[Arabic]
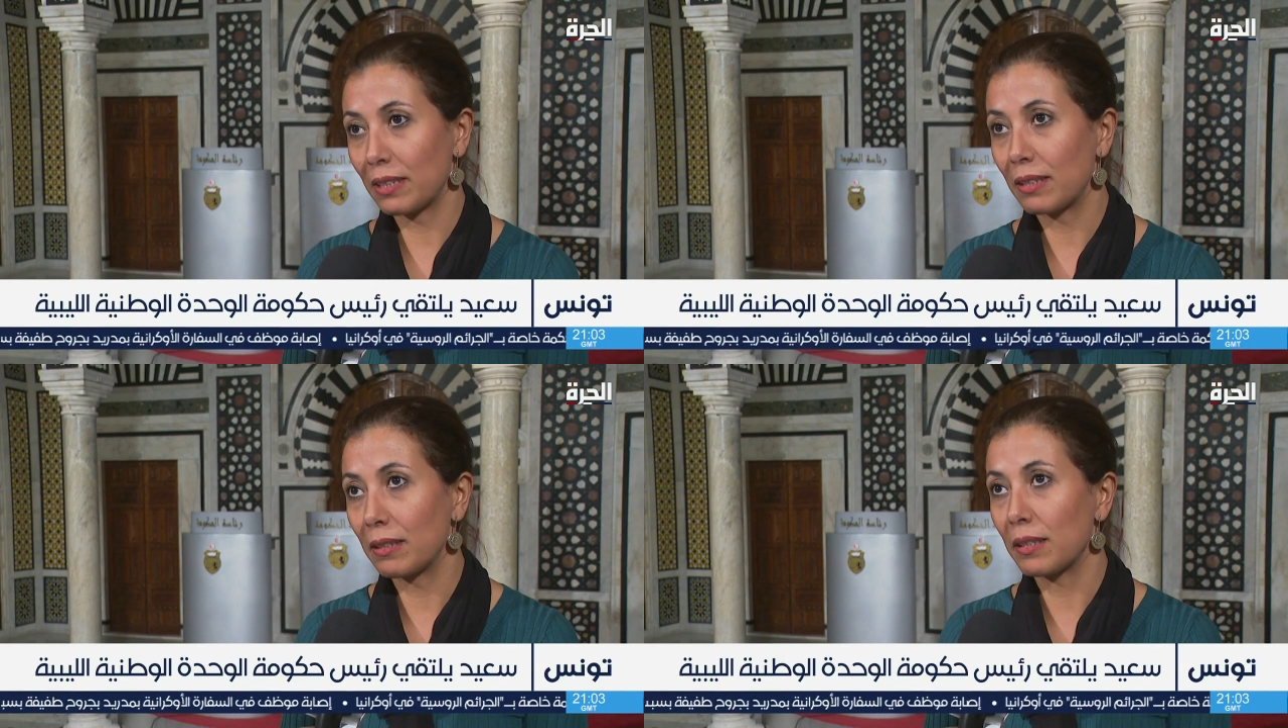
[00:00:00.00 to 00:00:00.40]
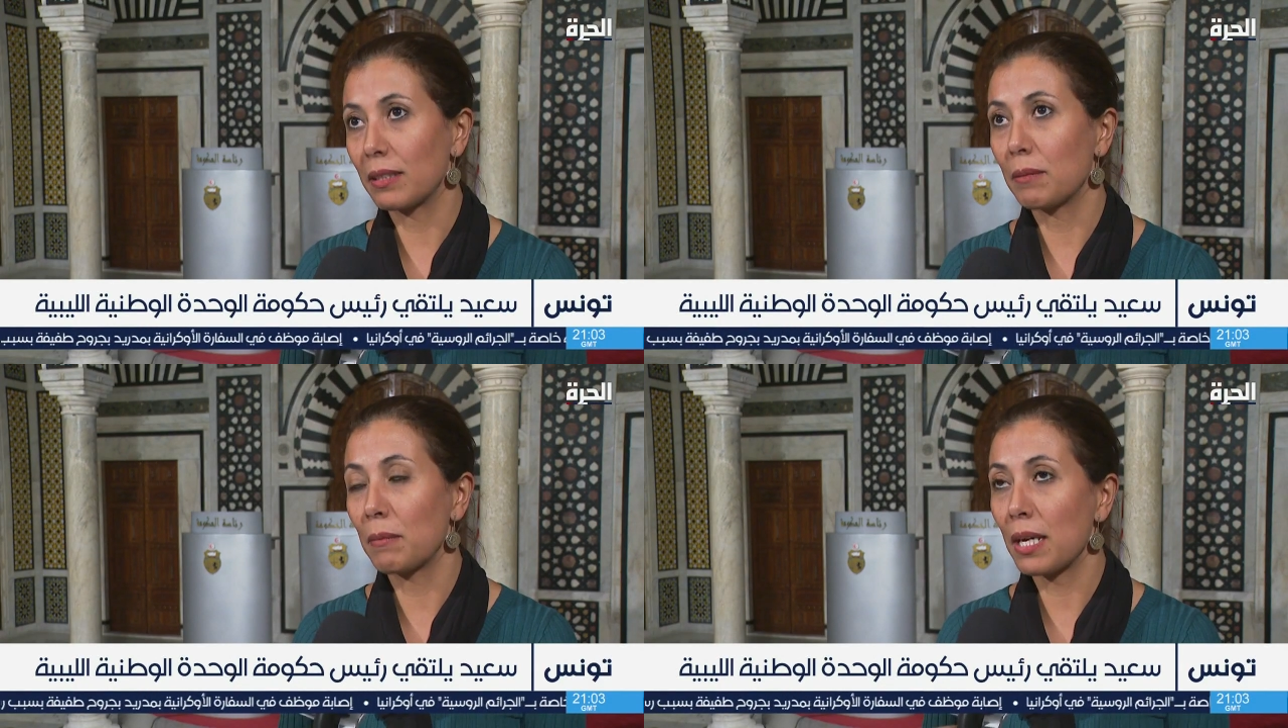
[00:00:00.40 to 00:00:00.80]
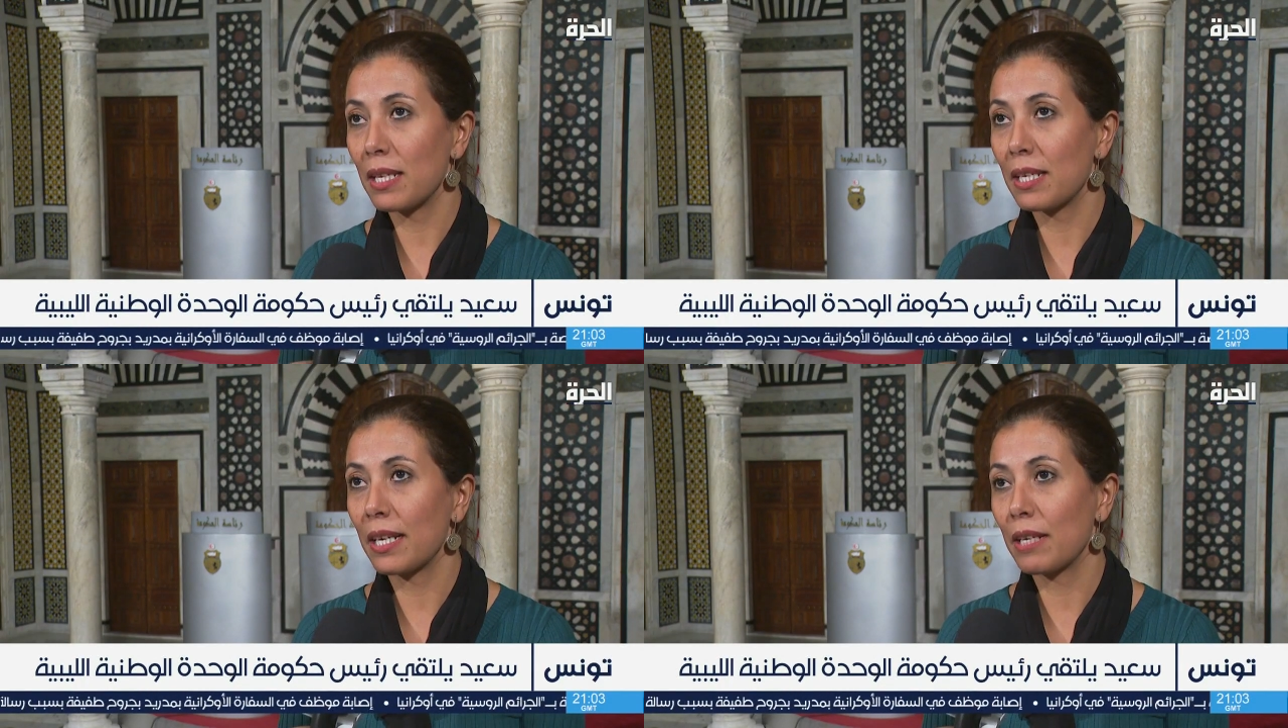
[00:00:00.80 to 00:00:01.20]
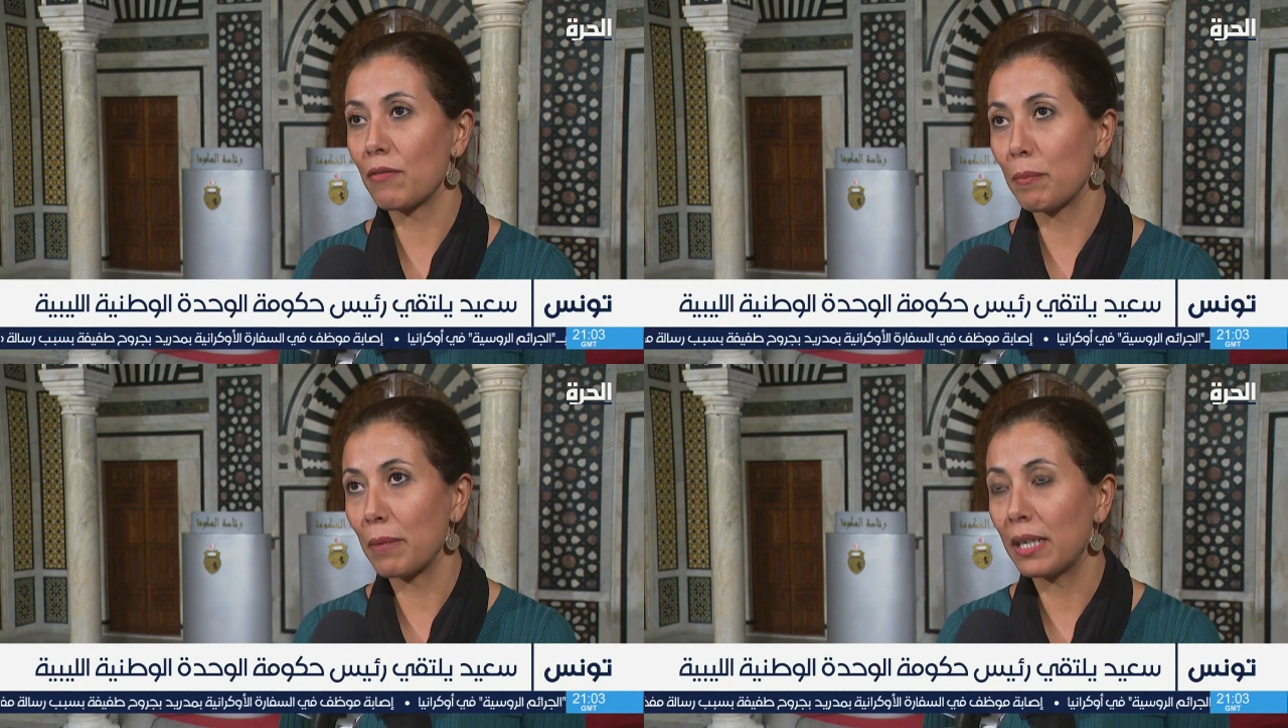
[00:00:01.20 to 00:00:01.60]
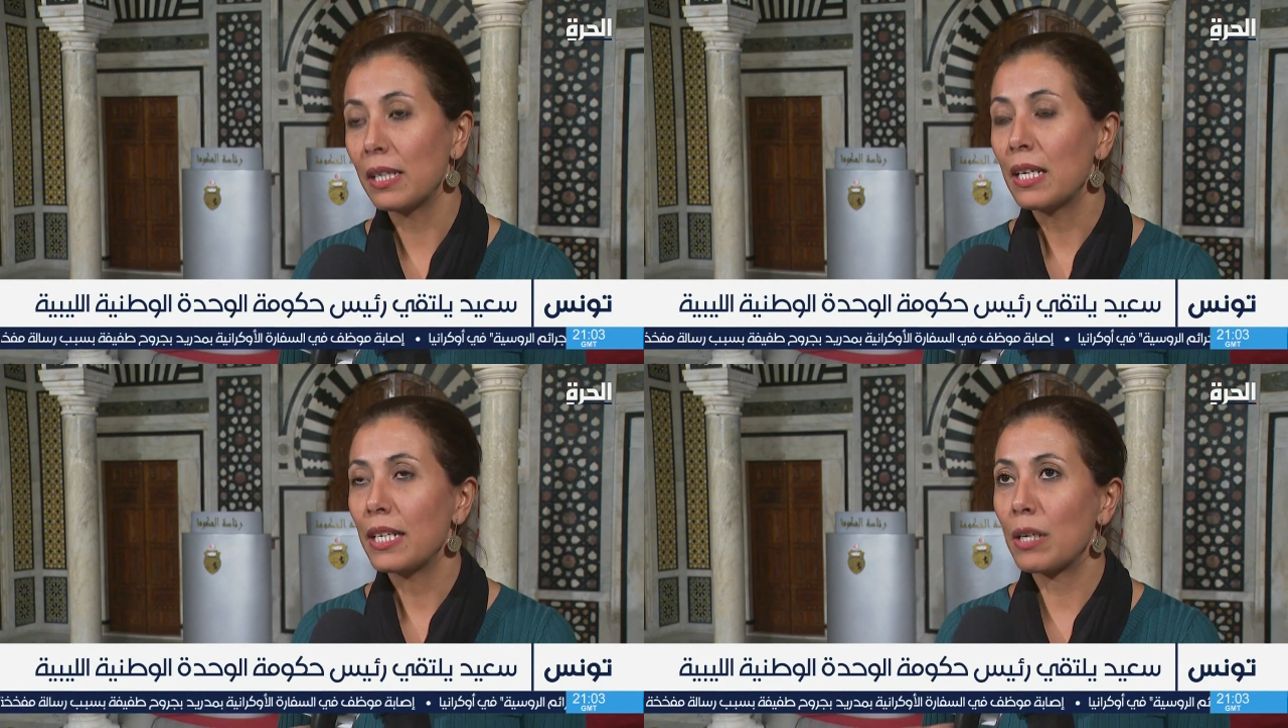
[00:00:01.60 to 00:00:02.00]
الماضية كان فما
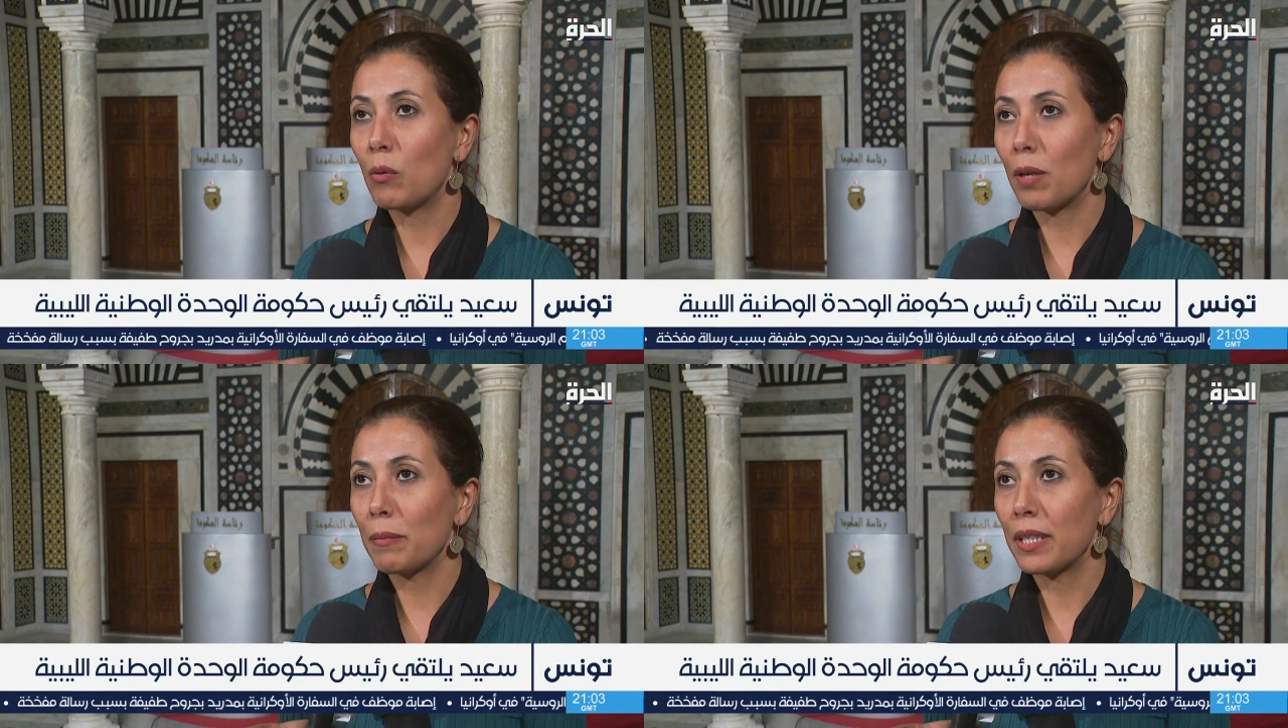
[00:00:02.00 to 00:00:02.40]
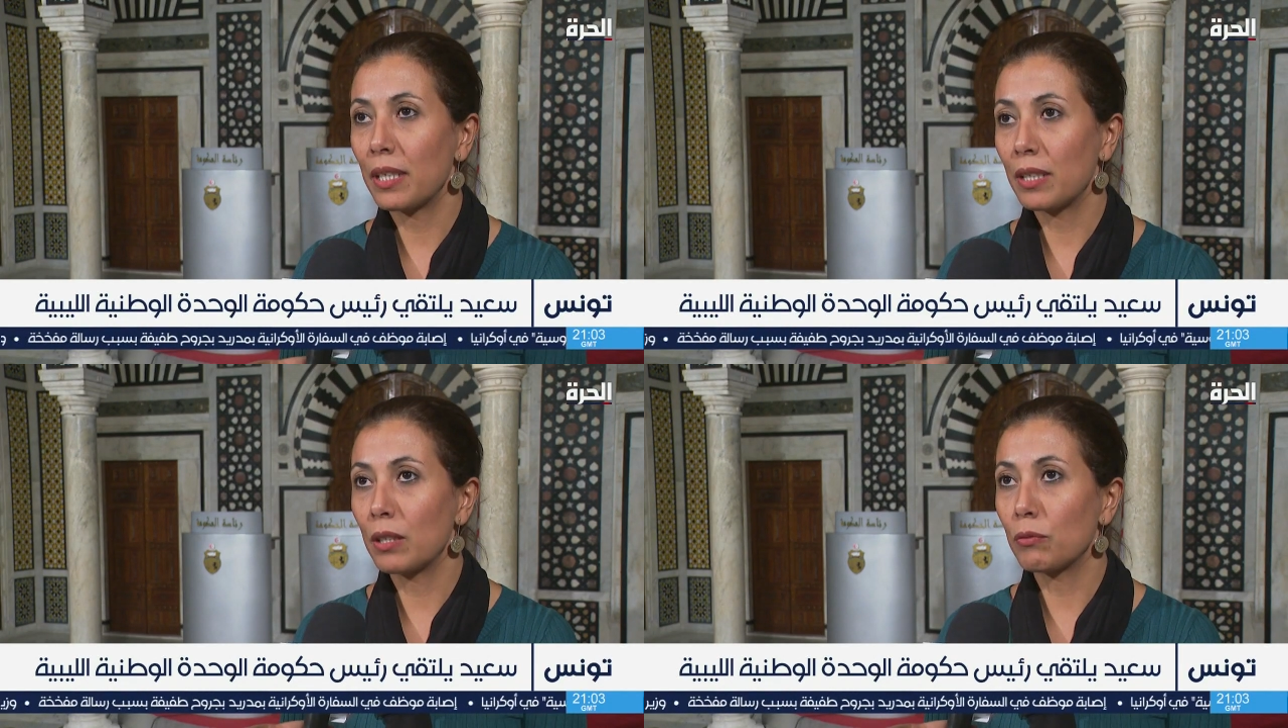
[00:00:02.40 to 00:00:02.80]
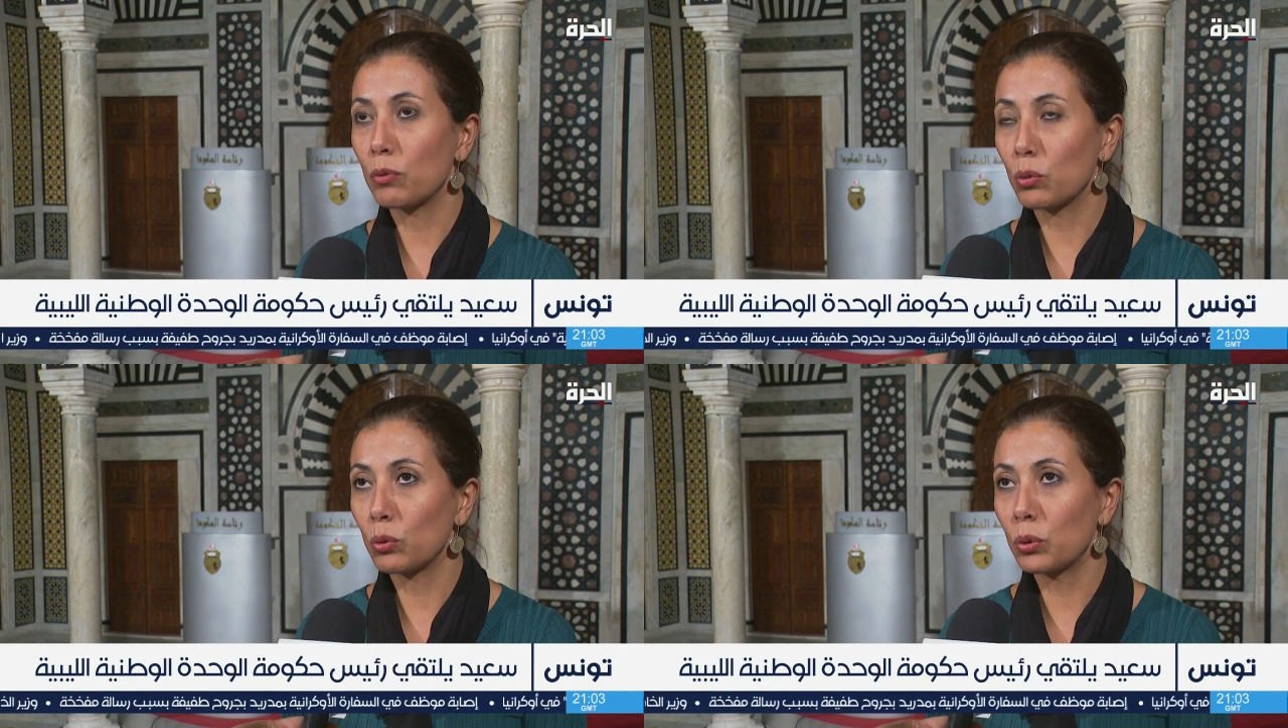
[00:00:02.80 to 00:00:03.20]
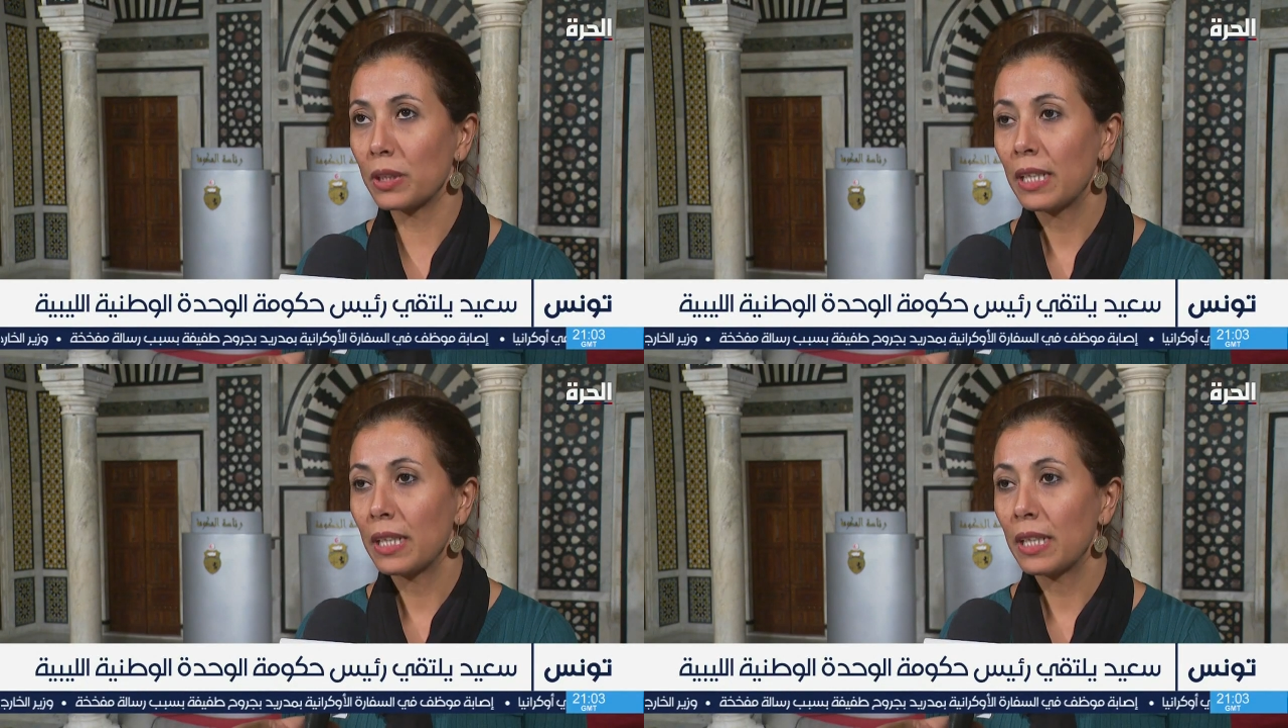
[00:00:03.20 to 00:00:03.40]
نوع من الفتور